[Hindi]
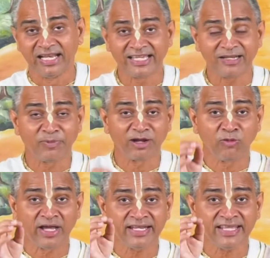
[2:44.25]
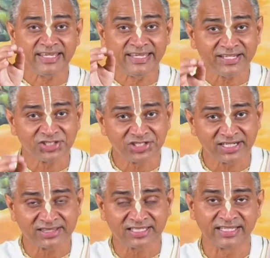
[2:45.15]
लेकिन भगवान ने एक
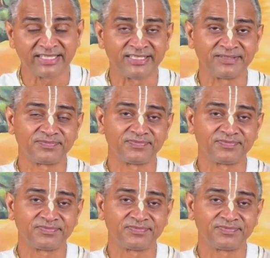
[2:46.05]
शर्त कही